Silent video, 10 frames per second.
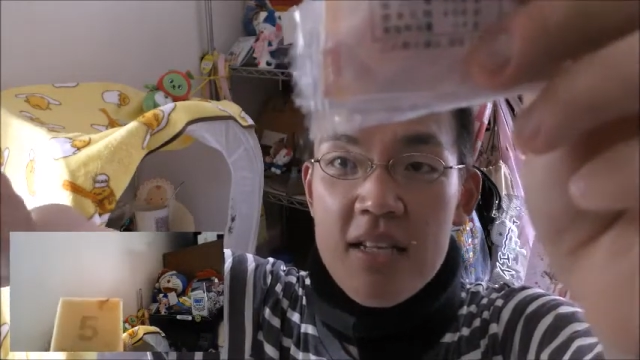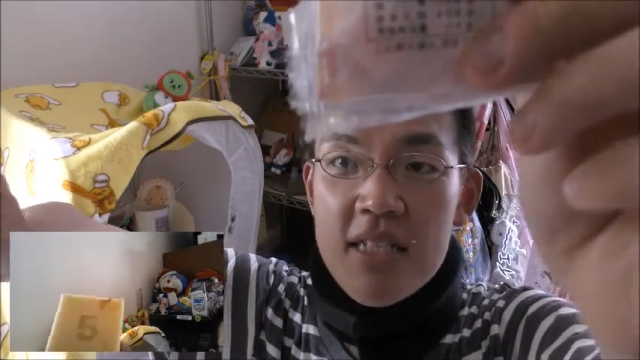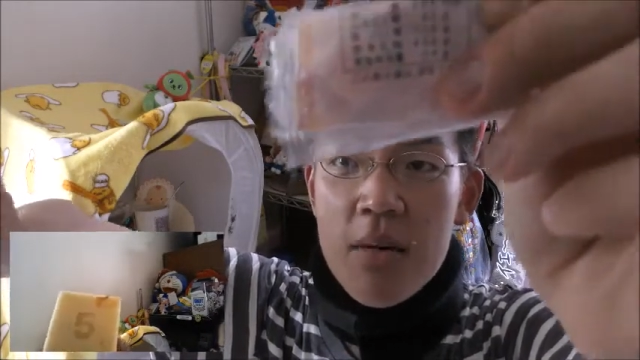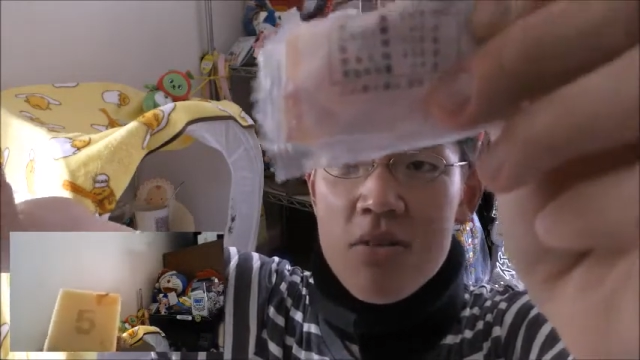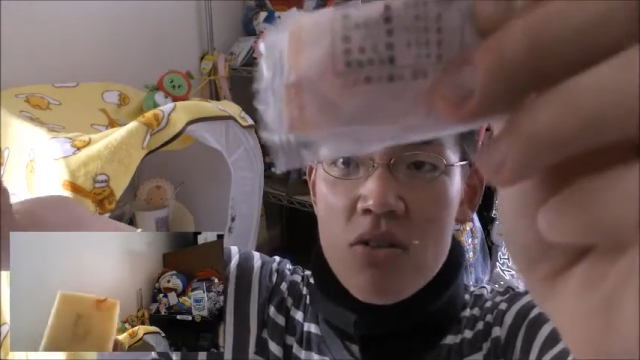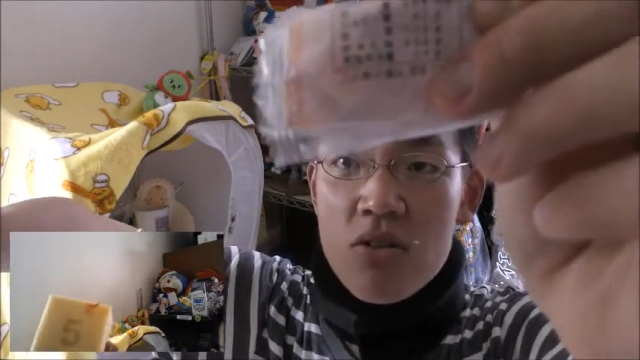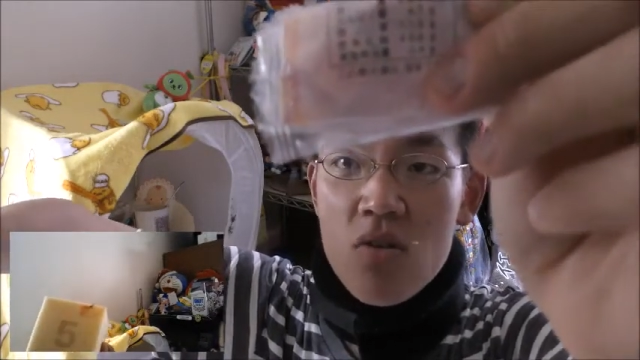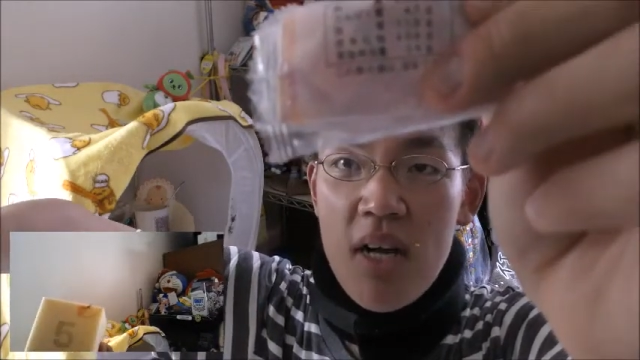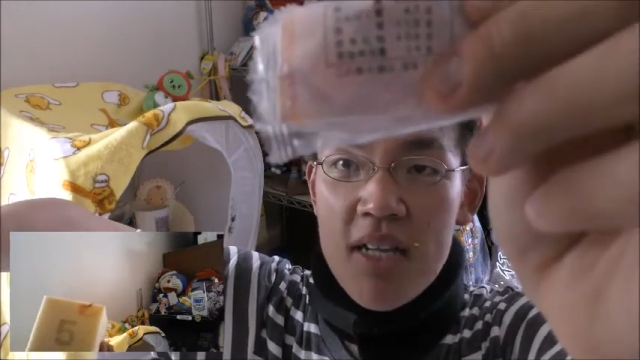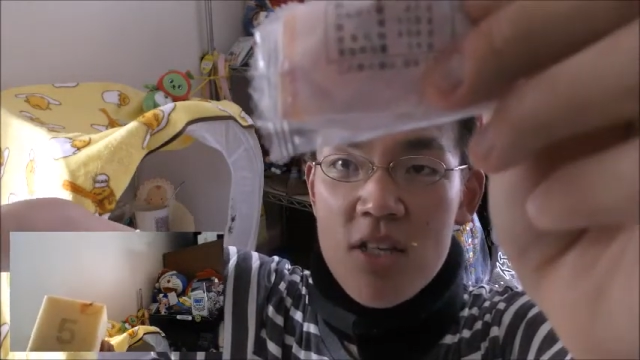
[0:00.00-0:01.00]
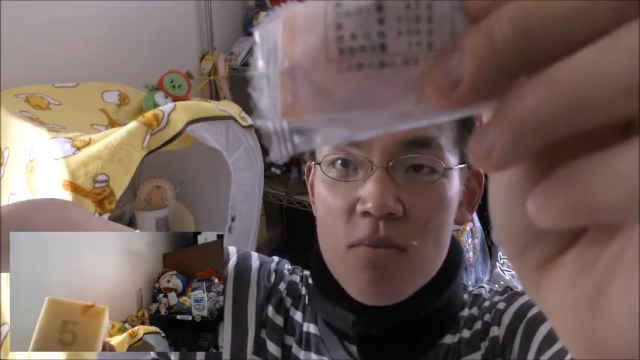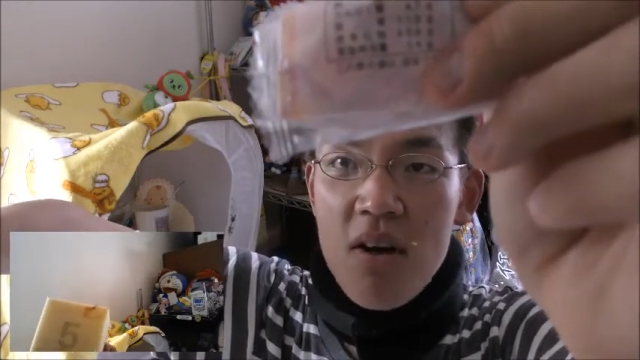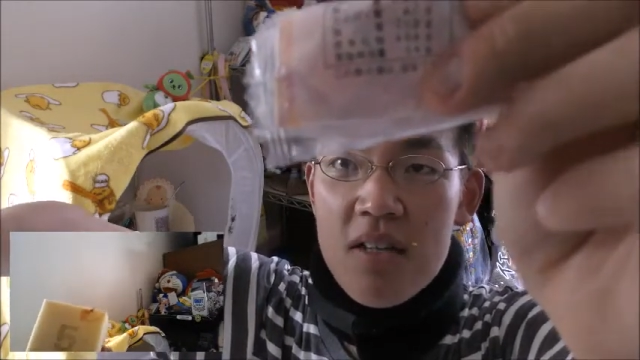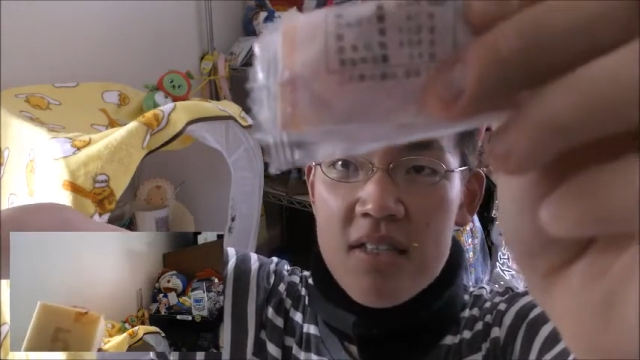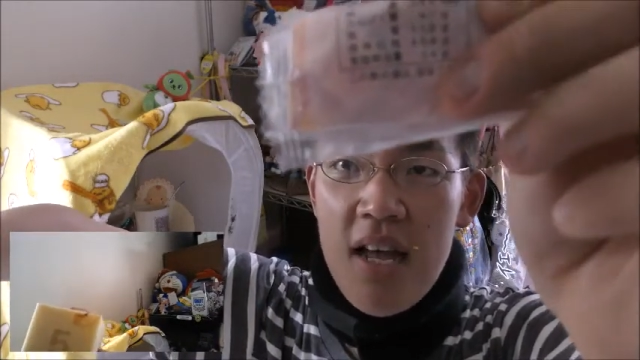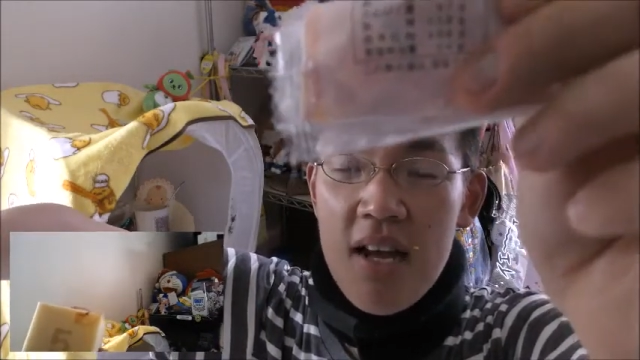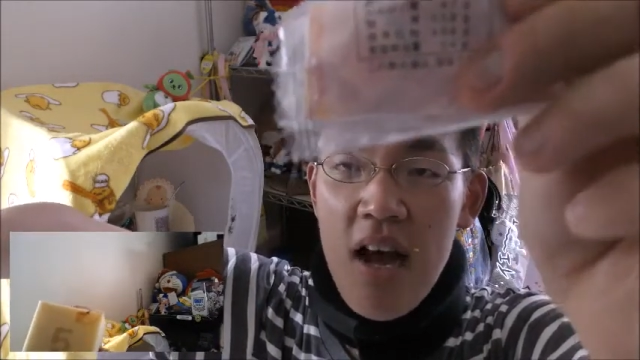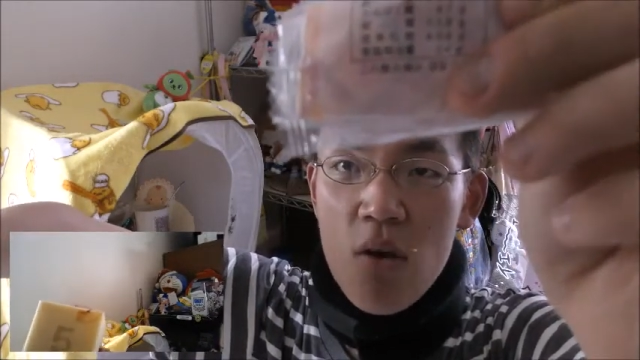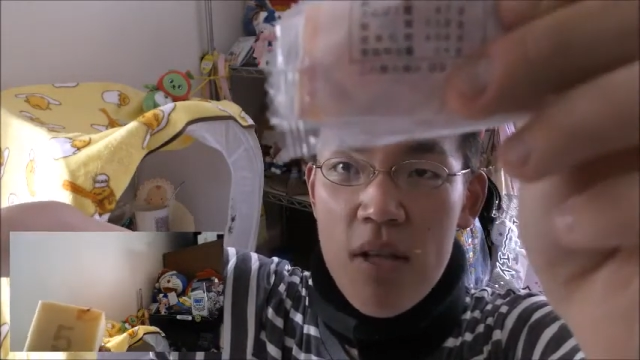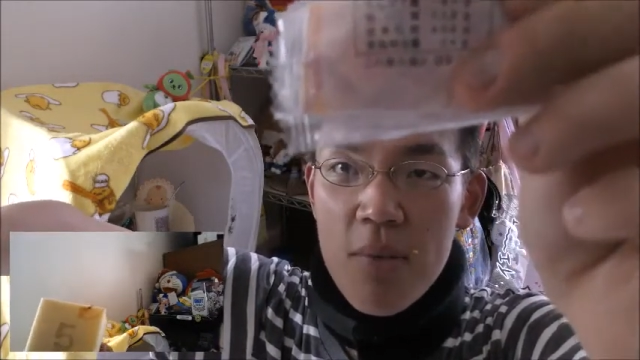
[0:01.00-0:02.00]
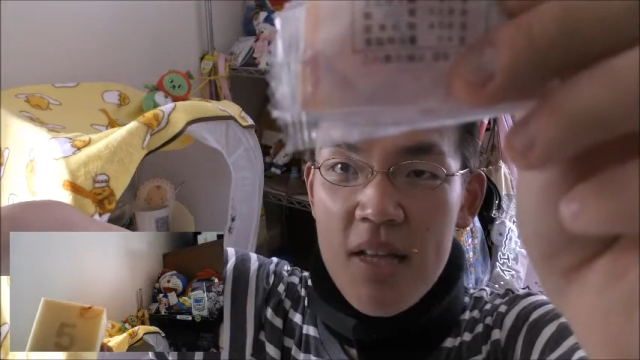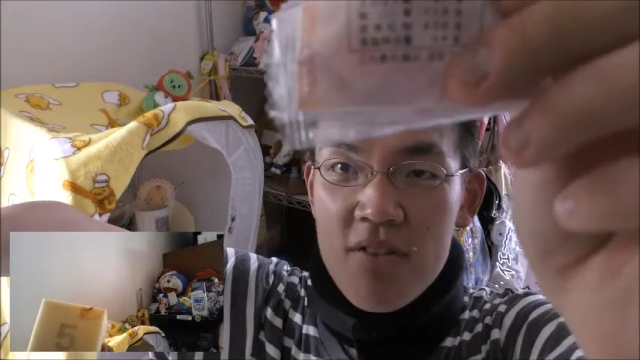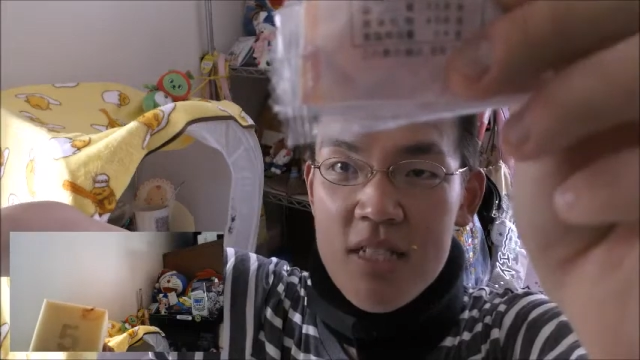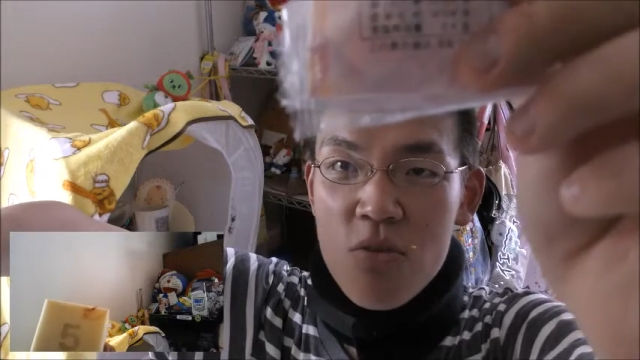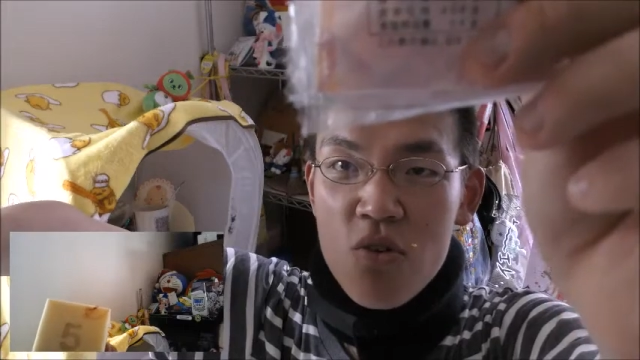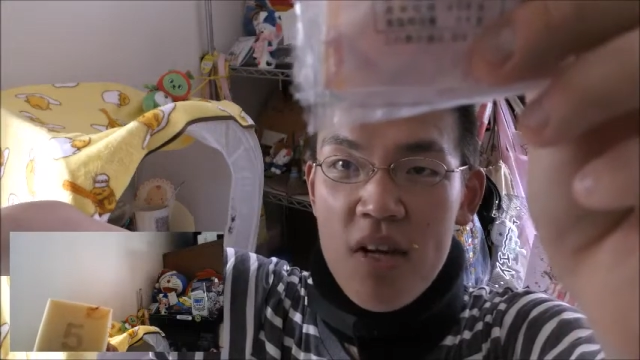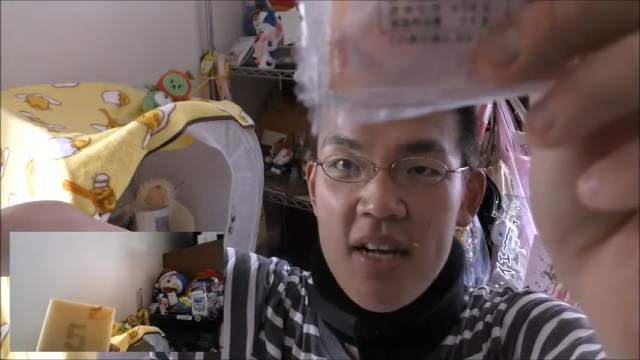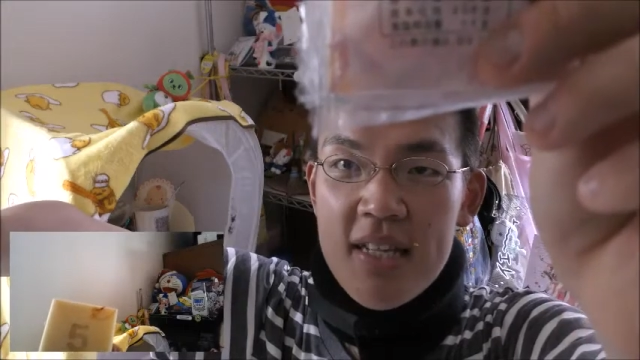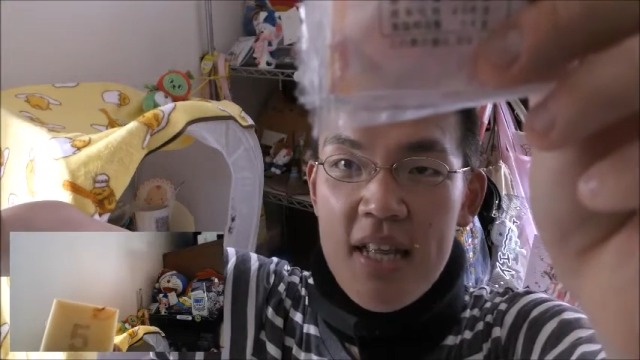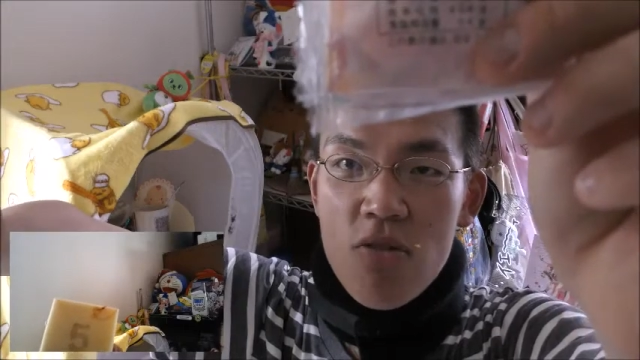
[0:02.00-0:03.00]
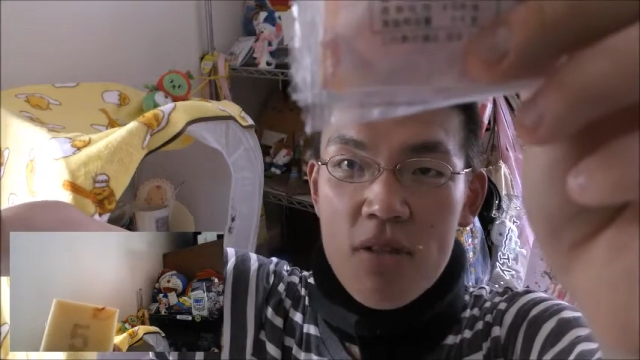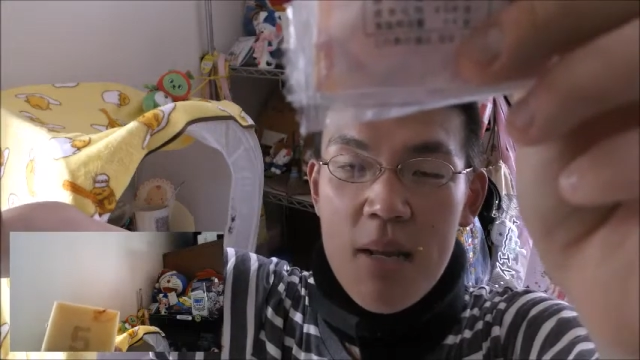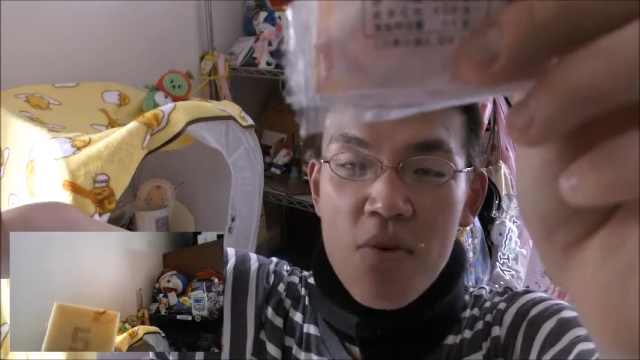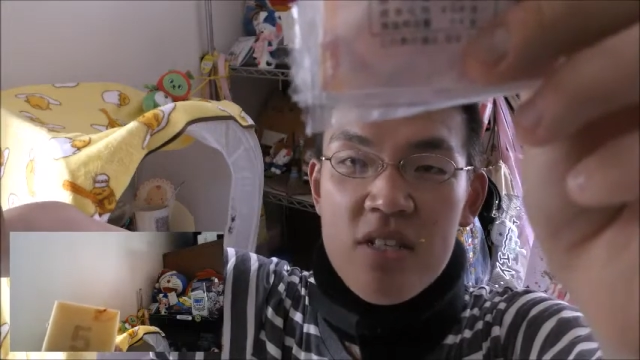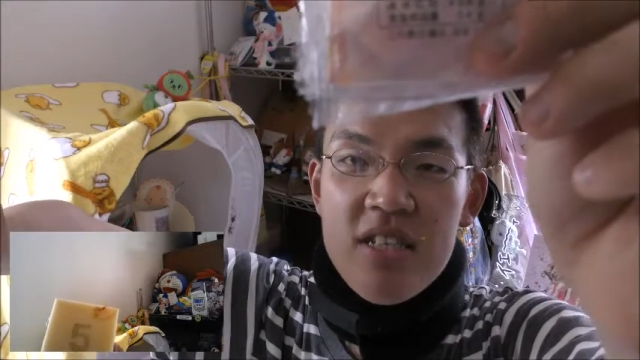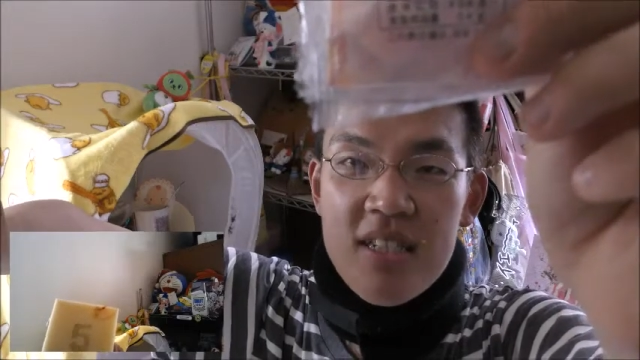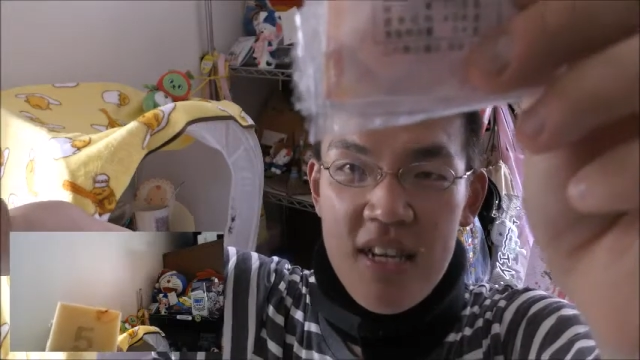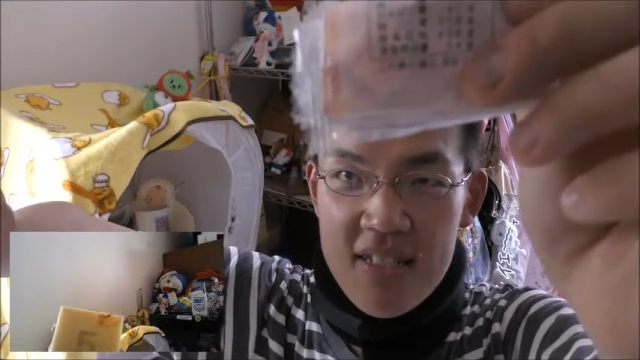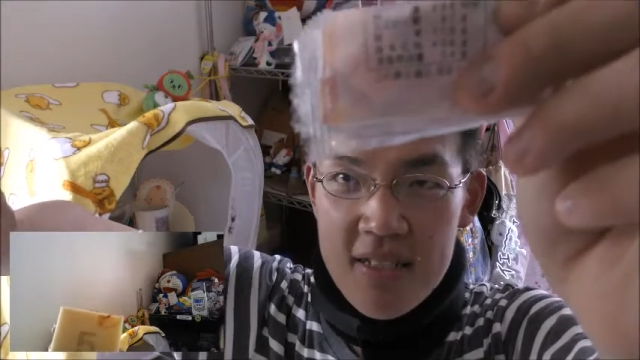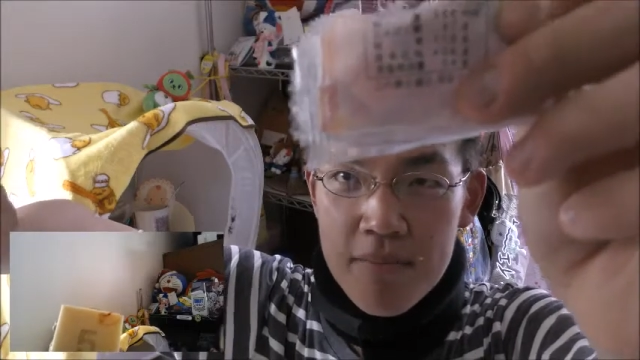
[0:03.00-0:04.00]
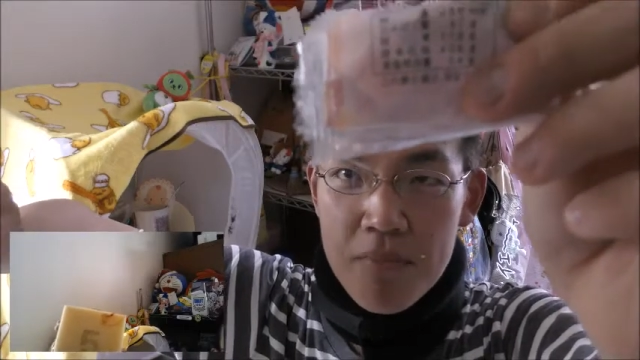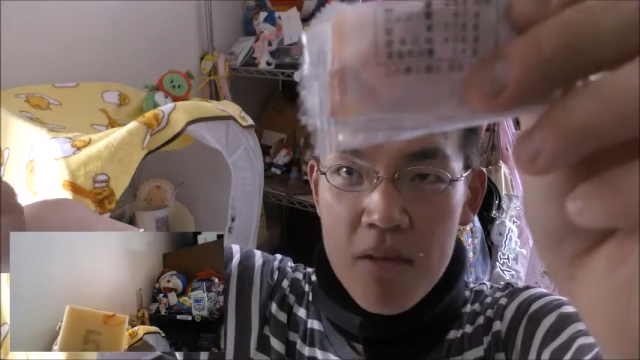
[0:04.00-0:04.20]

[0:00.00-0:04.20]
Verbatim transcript: しかもちょっと果肉もあって、歯ごたえも楽しむことができて、とっても美味しかったです。